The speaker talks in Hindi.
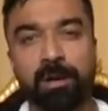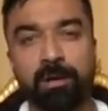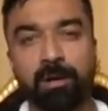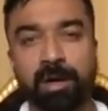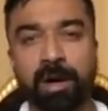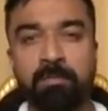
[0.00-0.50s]

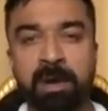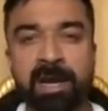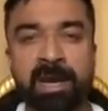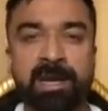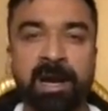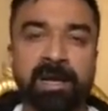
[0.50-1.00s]
और
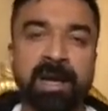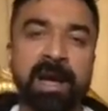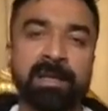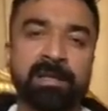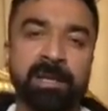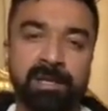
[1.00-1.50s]
हमारे यहाँ के
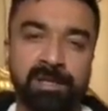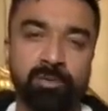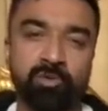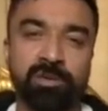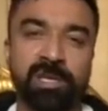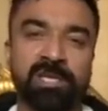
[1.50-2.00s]

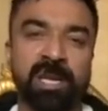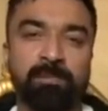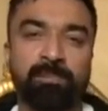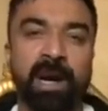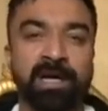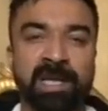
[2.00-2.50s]
एक्टर्स उसके
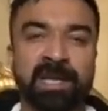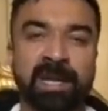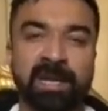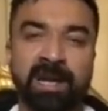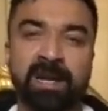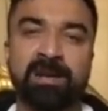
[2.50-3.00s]
साथ पार्टी
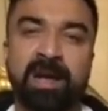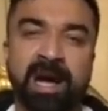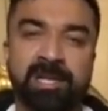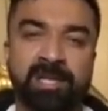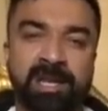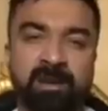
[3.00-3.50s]
कर रहे हैं
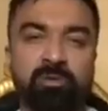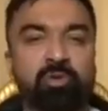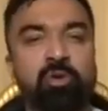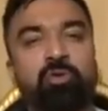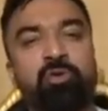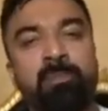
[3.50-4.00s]
नाच रहे हैं
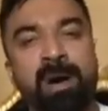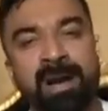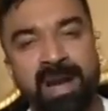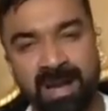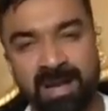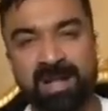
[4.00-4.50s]
उसको घुमा
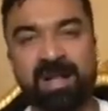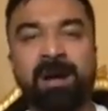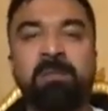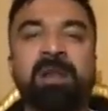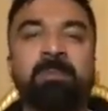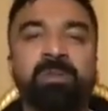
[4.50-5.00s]
रहे हैं
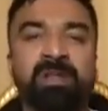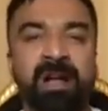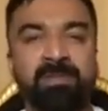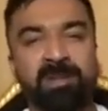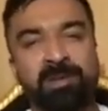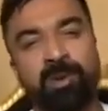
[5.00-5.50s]
हमारा
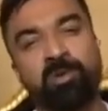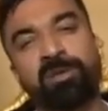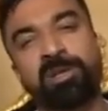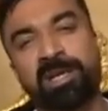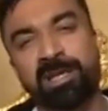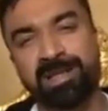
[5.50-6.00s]
प्रधानमंत्री
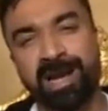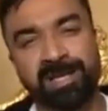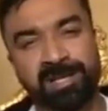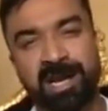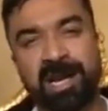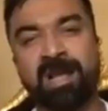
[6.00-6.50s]
उसके साथ
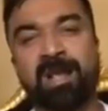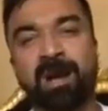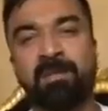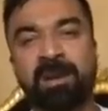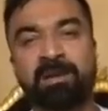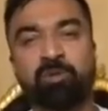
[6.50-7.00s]
नाच रहा है
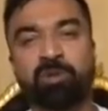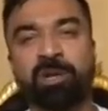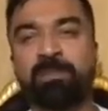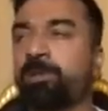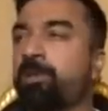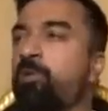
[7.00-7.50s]
हमारा
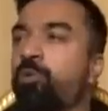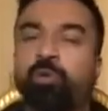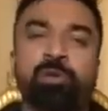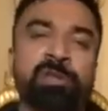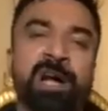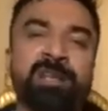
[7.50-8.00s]
मुख्यमंत्री
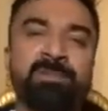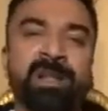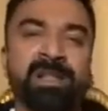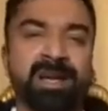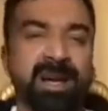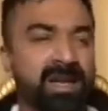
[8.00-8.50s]
उसको
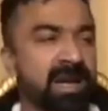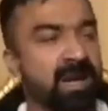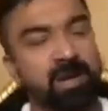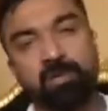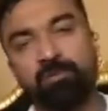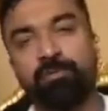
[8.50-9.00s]
ताजमहल दिखा रहा
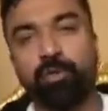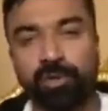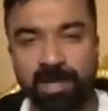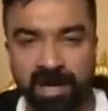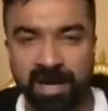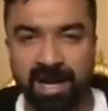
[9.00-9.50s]
है वो
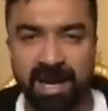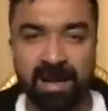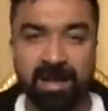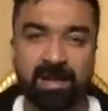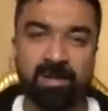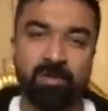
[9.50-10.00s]
दिखा रहा
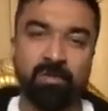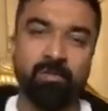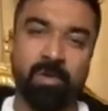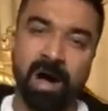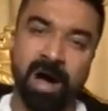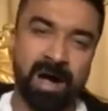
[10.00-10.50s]
है
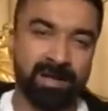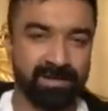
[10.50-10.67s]
वाह